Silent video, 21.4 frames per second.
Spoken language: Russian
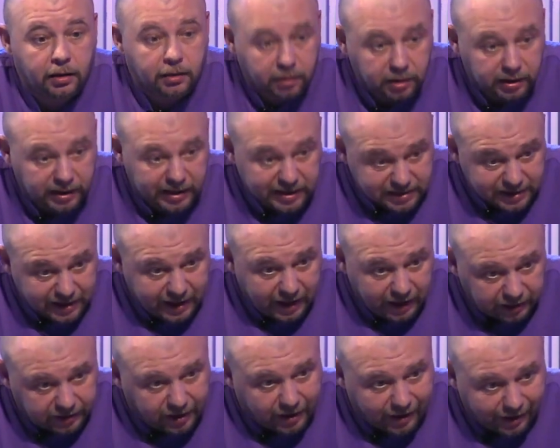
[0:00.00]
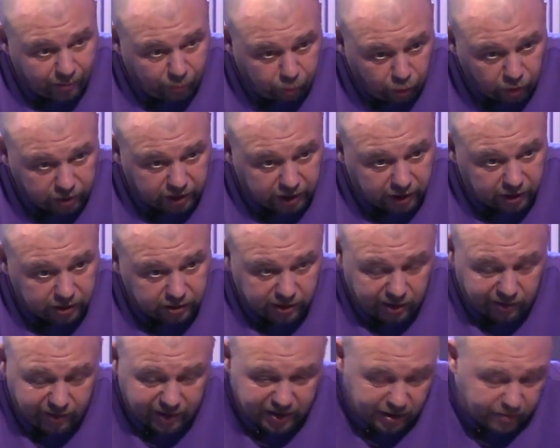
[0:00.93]
Если это работа,
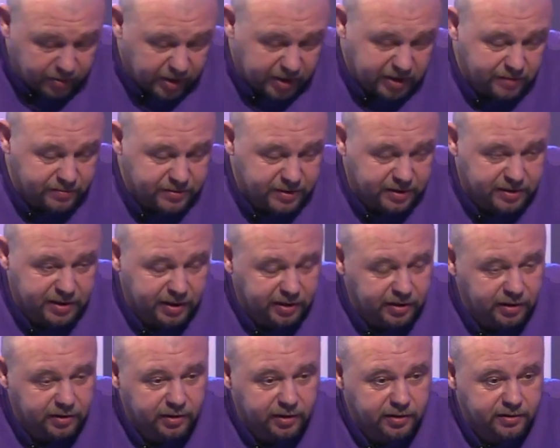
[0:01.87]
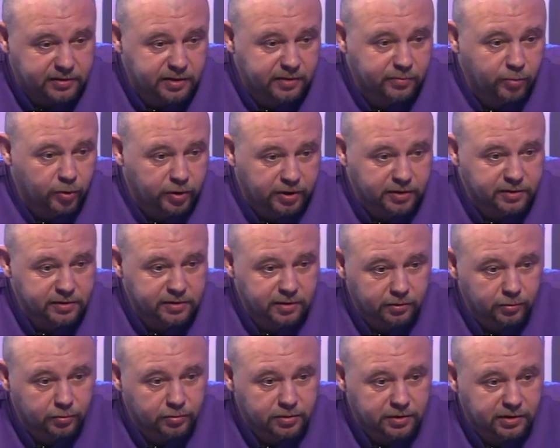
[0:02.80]
давайте обратимся к статье 37
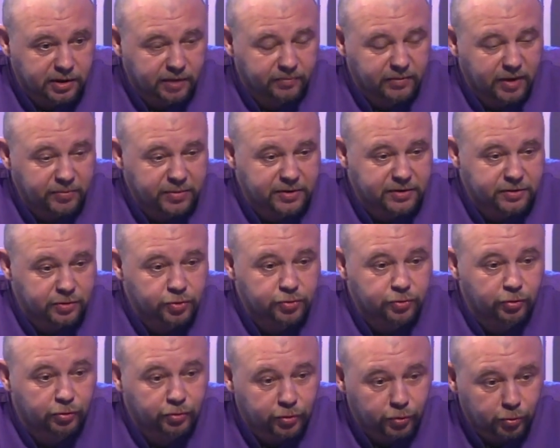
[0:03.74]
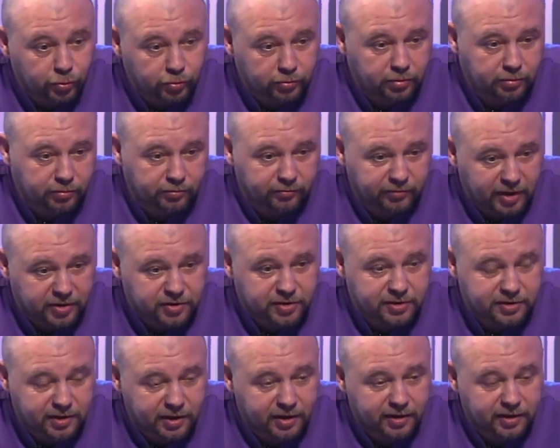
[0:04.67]
Конституции. Там написано, что труд в
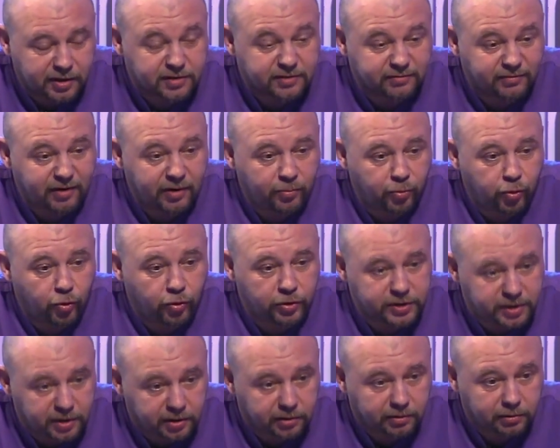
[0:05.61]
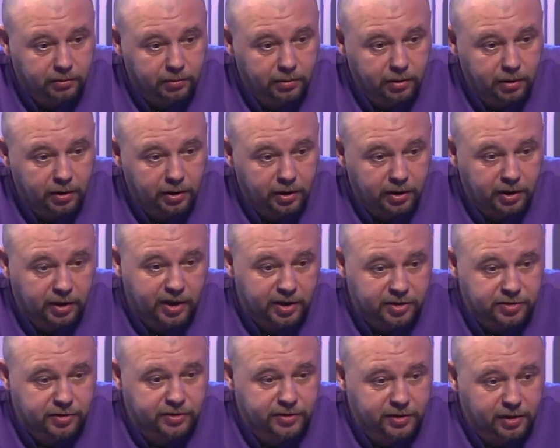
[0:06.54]
нашей стране свободен. И
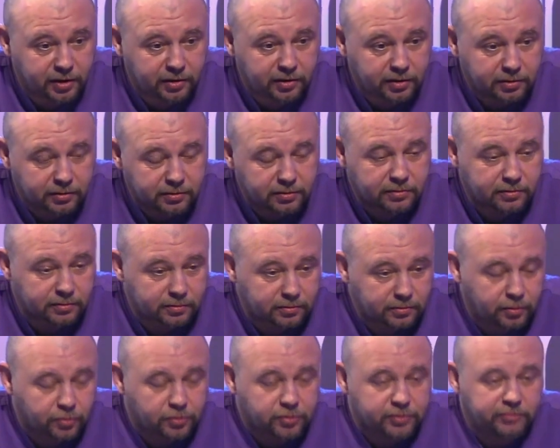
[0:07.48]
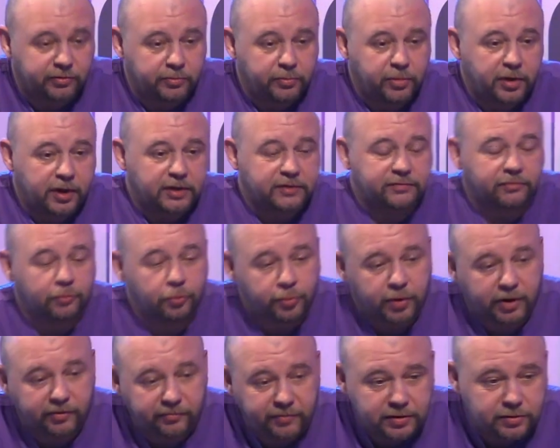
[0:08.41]
каждый человек э, должен выбирать свою
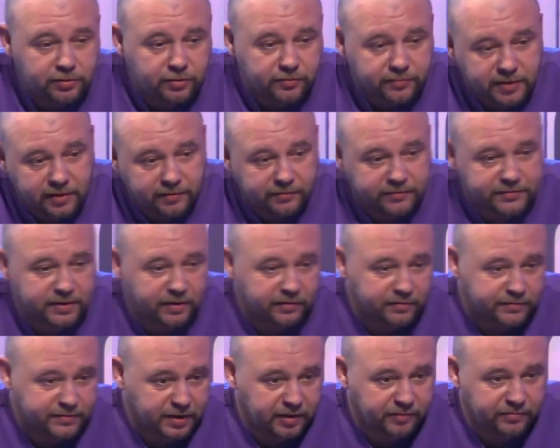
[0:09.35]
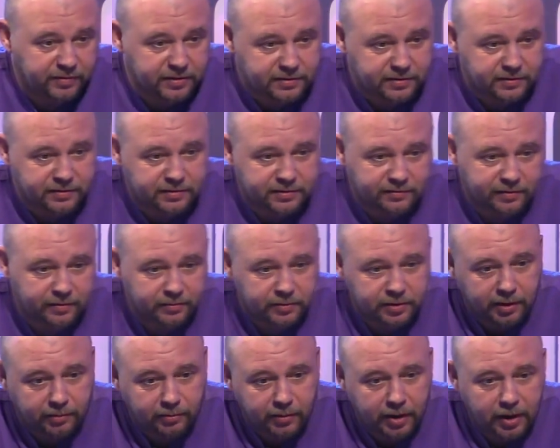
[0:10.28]
профессию в соответствии со своими
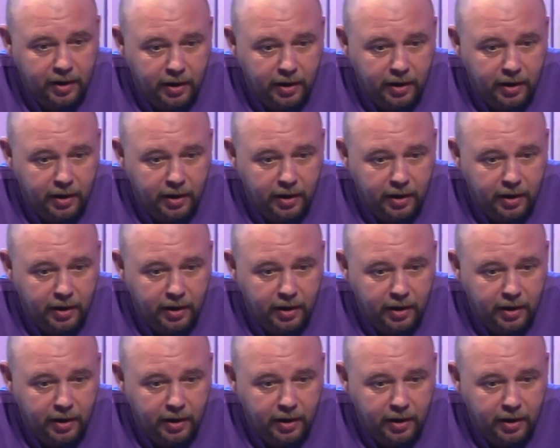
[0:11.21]
там,